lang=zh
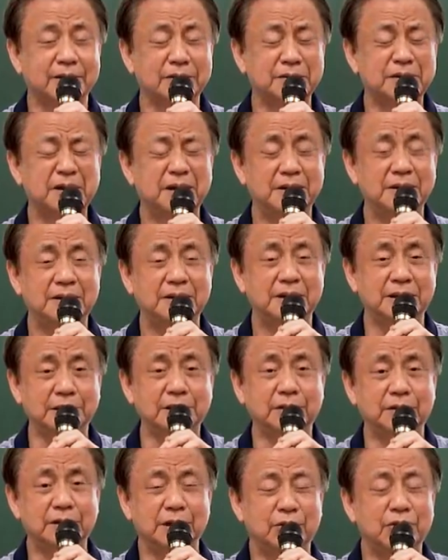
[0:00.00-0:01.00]
讲好，
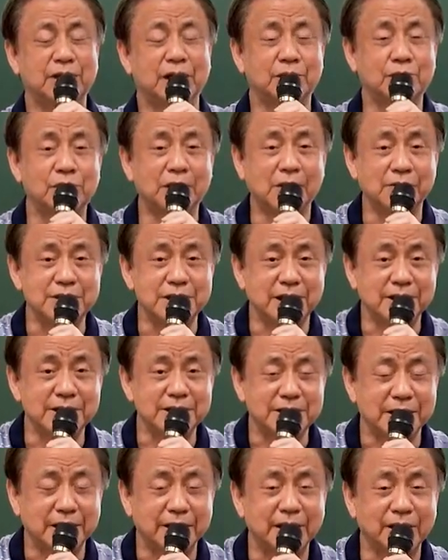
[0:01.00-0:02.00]
我讲公交车，你
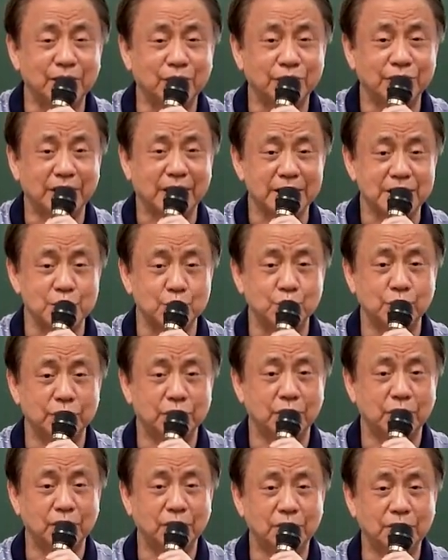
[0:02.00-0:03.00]
知影，吼，你开始运
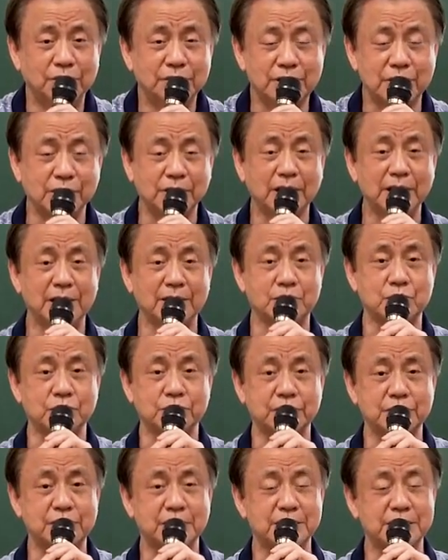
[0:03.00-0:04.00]
动哦。就他一走
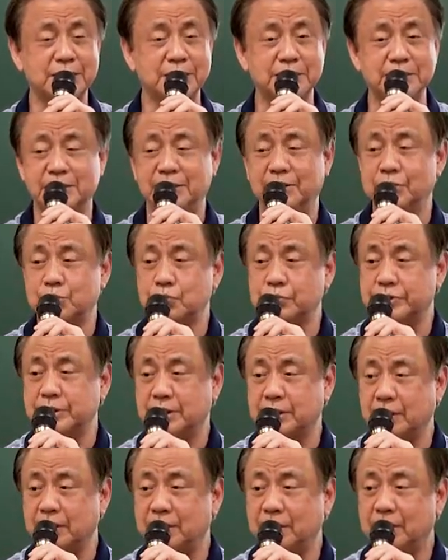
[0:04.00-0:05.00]
之前站起来，坐下
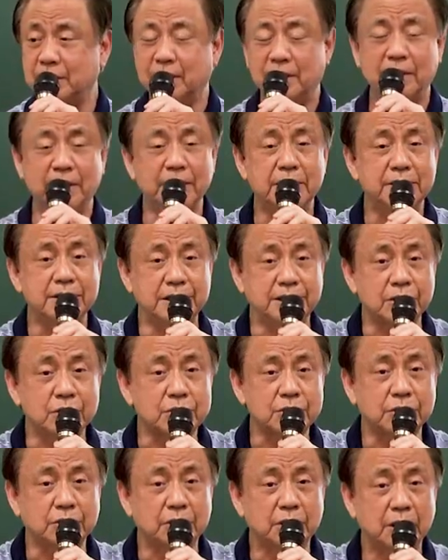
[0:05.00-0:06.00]
来。诶，你就
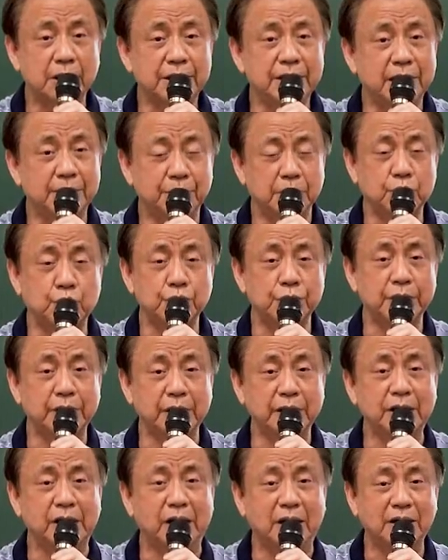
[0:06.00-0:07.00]
说，啊，你若无开
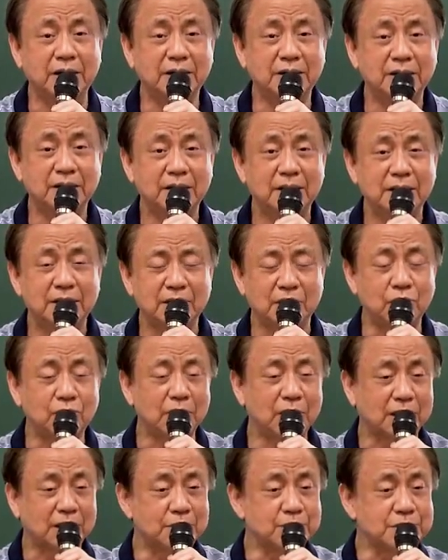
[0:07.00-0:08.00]
药啊？讲
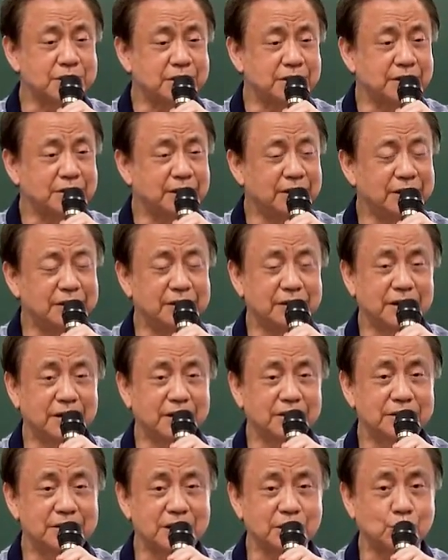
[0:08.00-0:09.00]
啊，感是你的药
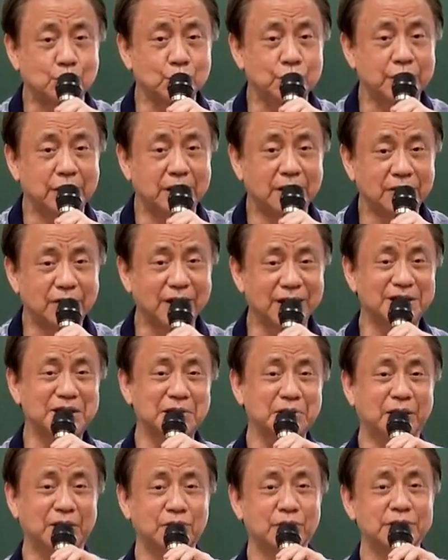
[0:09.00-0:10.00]
啊，一堆啊。我
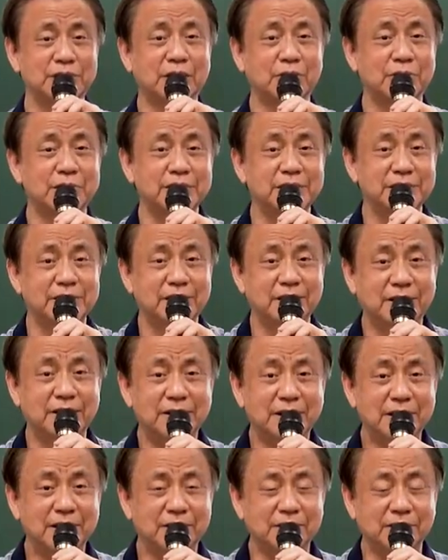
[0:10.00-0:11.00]
掉下阮兜的药啊，
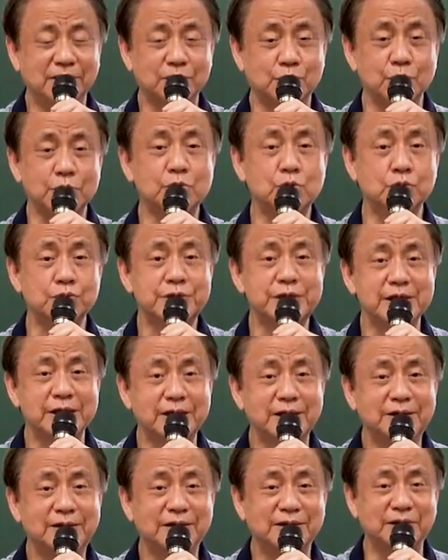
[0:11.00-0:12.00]
哦，鬼油
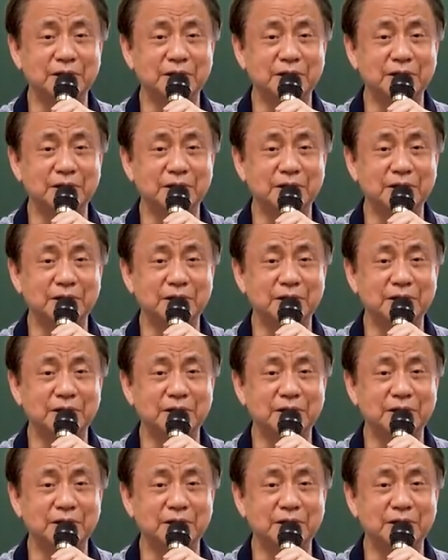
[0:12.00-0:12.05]
车，